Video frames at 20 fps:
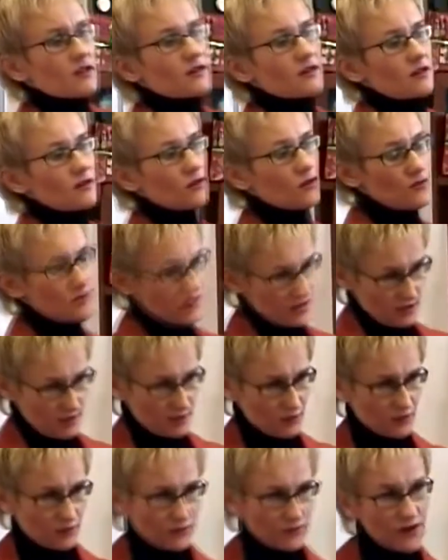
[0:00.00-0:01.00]
Кроме
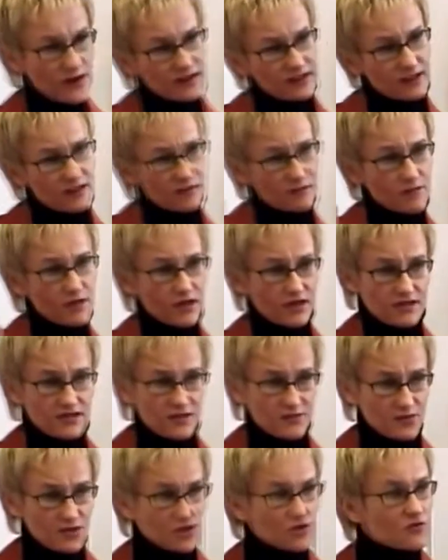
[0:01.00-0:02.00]
того, фактор Б,
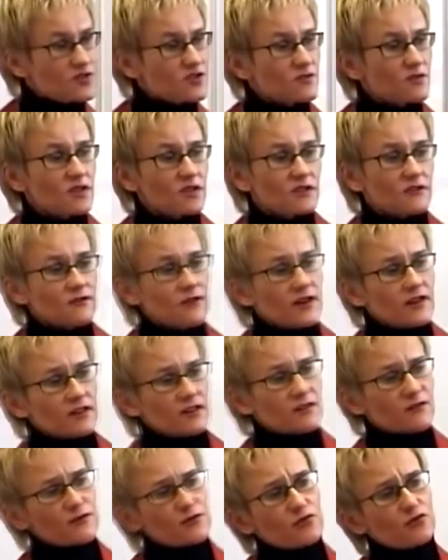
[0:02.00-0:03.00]
запишем себе, это
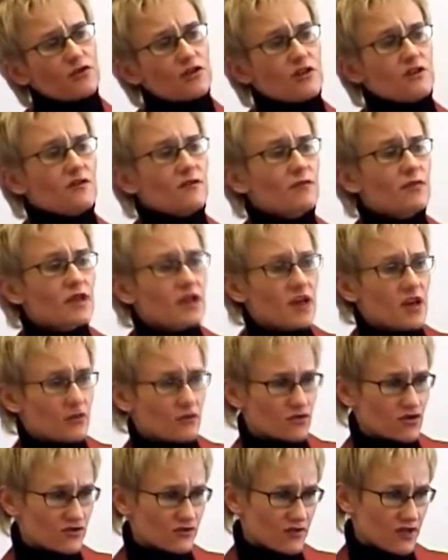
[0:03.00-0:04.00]
фактор внутреннего
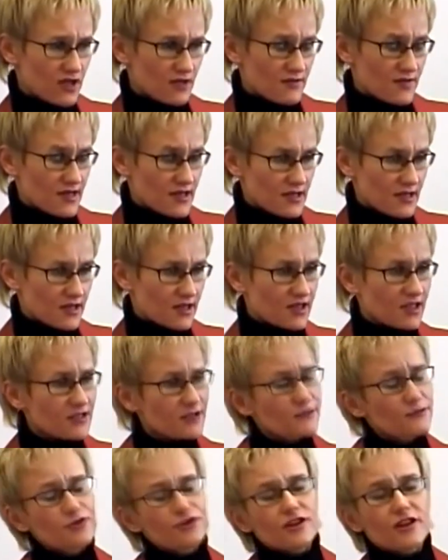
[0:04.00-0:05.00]
благородства намерений.
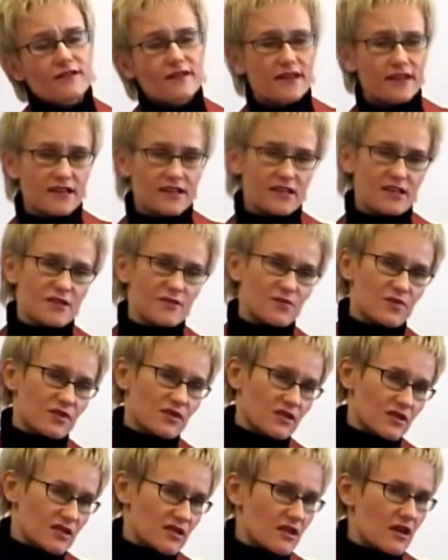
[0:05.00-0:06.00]
Если у человека есть
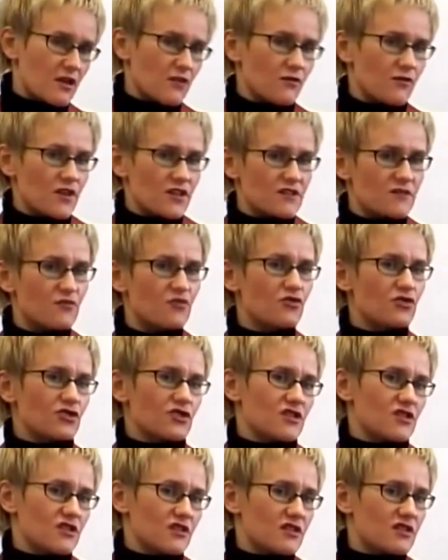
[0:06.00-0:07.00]
потенциал,
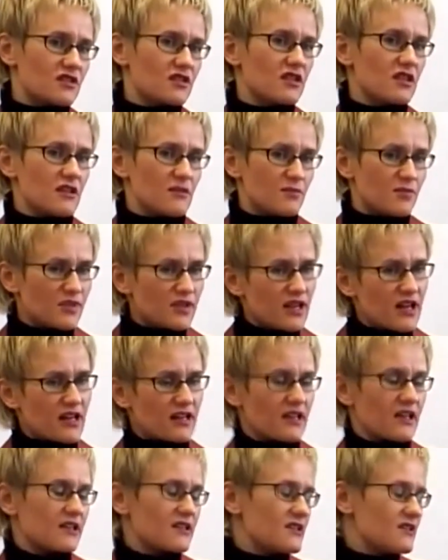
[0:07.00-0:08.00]
возможности, цель,
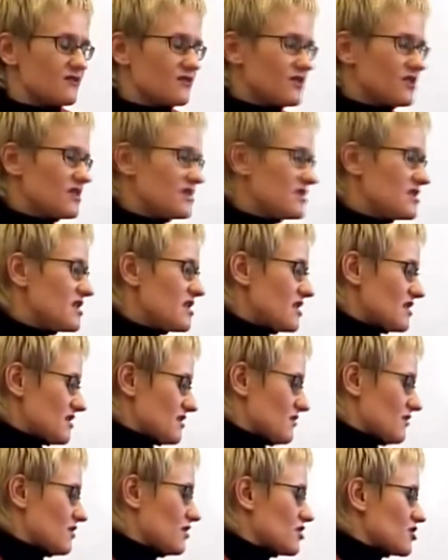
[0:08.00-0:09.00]
план, активные
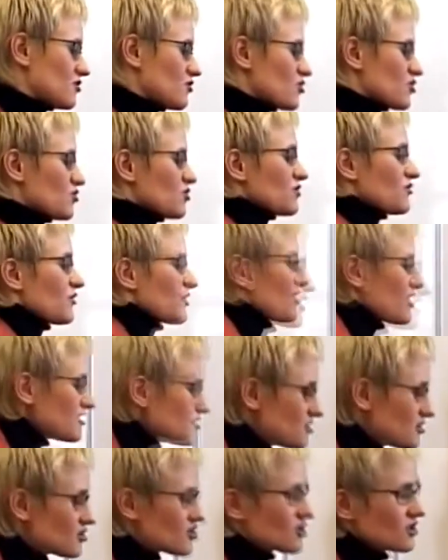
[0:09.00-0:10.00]
действия, даже, может быть,
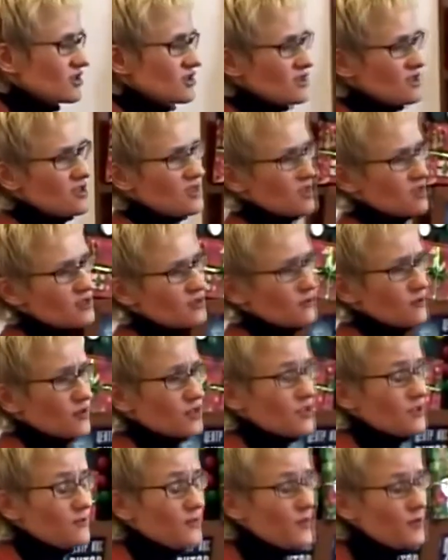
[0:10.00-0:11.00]
фанатичные действия,
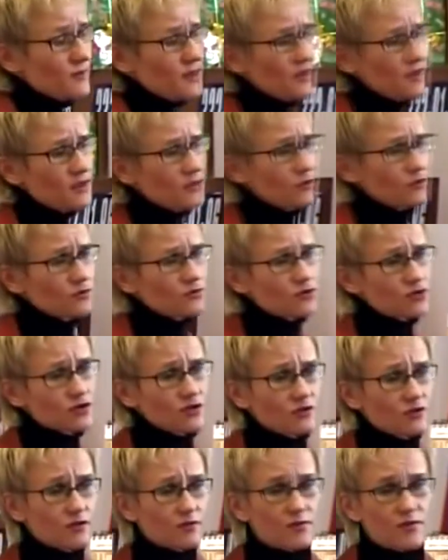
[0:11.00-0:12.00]
тем не менее он
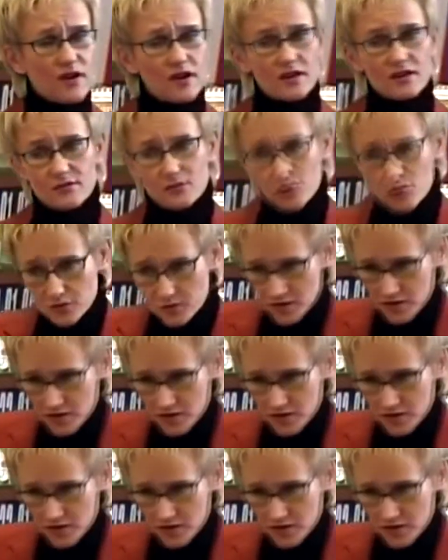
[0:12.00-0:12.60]
будет погребен под